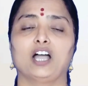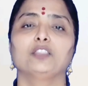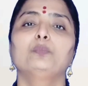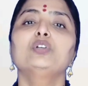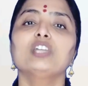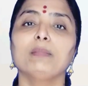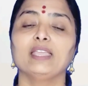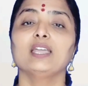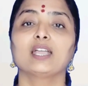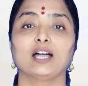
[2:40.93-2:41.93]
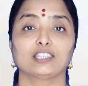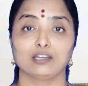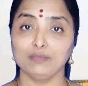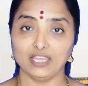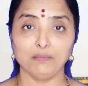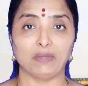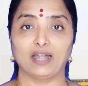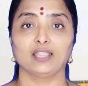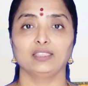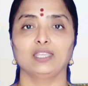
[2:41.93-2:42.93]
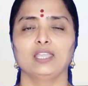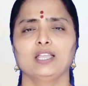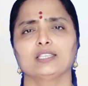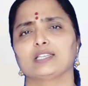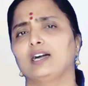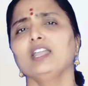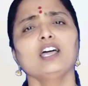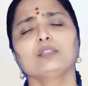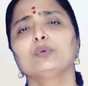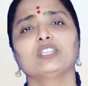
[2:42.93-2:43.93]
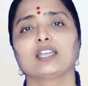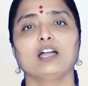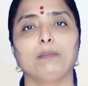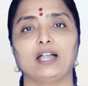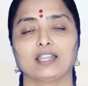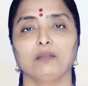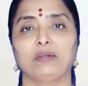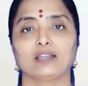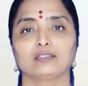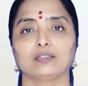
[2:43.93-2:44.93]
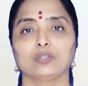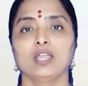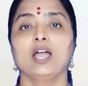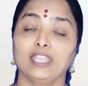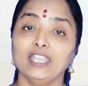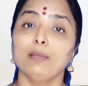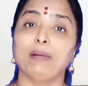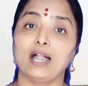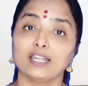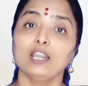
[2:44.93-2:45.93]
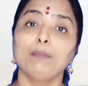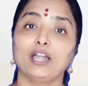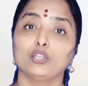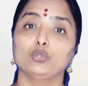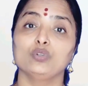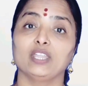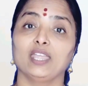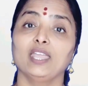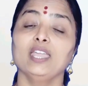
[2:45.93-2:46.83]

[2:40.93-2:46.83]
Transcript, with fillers: అద్భుతమైన గాత్రం ఈ పాడంది చాలా అద్భుతంగా పాటలు పాడతారు ఈయన పాటలు పాడుతుంటే